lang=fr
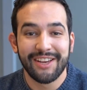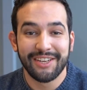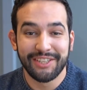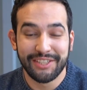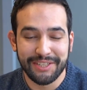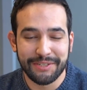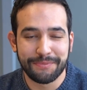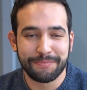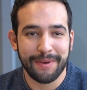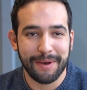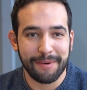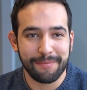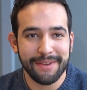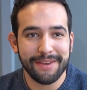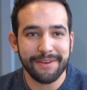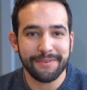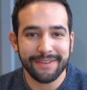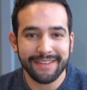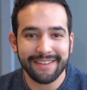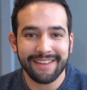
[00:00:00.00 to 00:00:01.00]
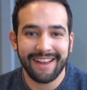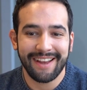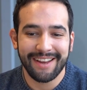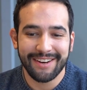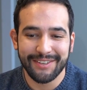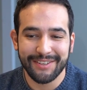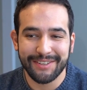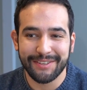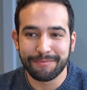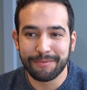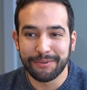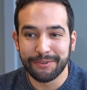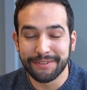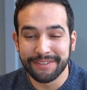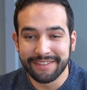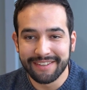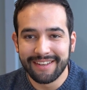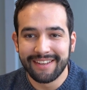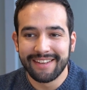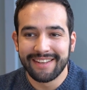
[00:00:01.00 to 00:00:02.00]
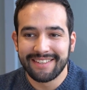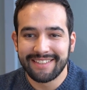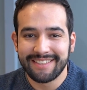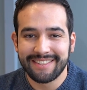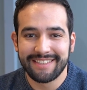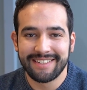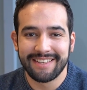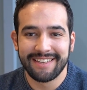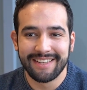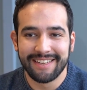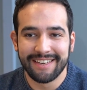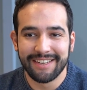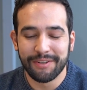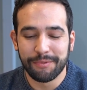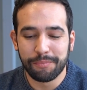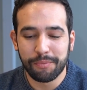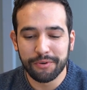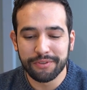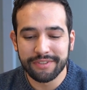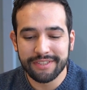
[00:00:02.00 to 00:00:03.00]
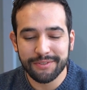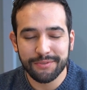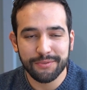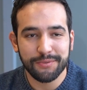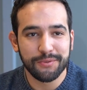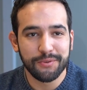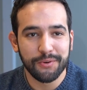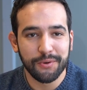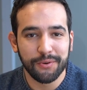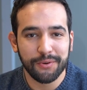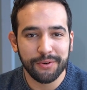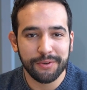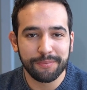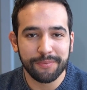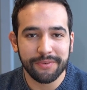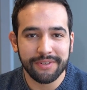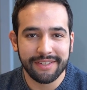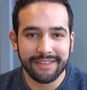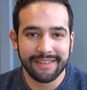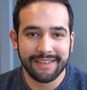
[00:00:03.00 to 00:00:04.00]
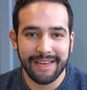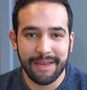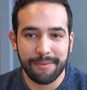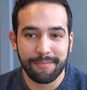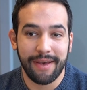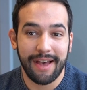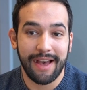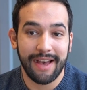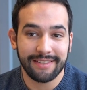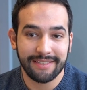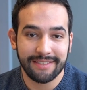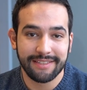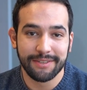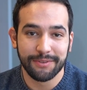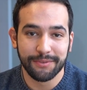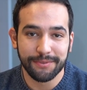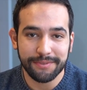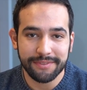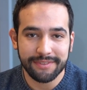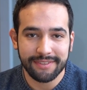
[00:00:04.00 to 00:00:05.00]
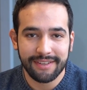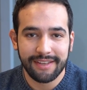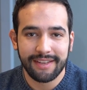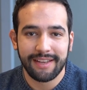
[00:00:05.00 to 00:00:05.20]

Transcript: J'espère bien, ouais. Alors bon, c'est un processus de recrutement qui est quand même assez long,